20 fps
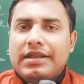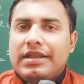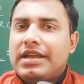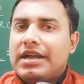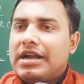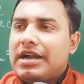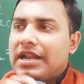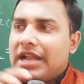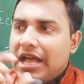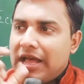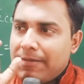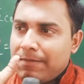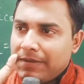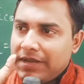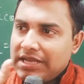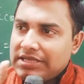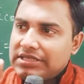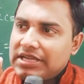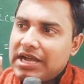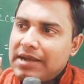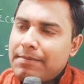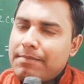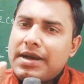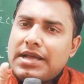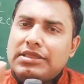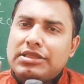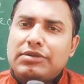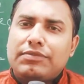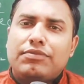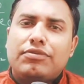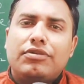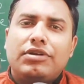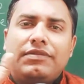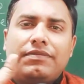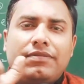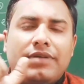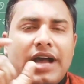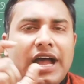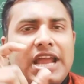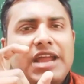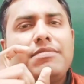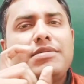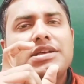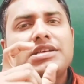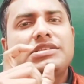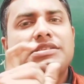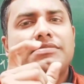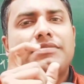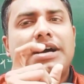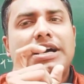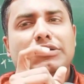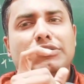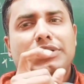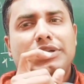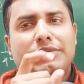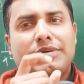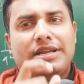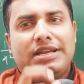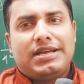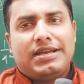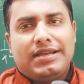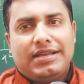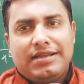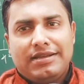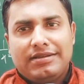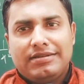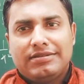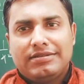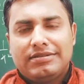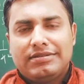कि अगर आपके एग्ज़ाम मात्र 45 डेज बाद होने वाला है